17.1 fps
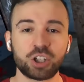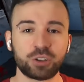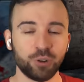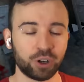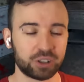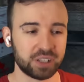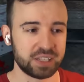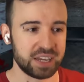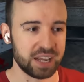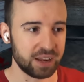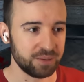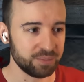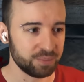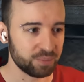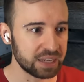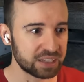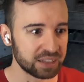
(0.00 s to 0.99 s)
четвертый
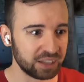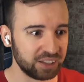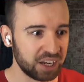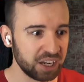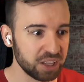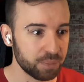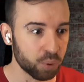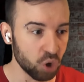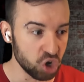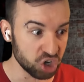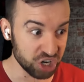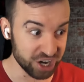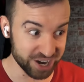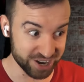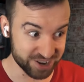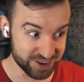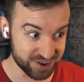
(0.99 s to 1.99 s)
день, и слендерины больше
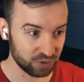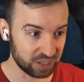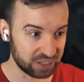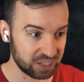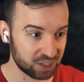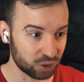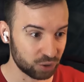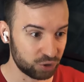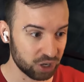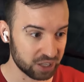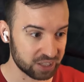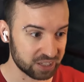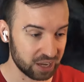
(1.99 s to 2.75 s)
нет. У нас есть ключ от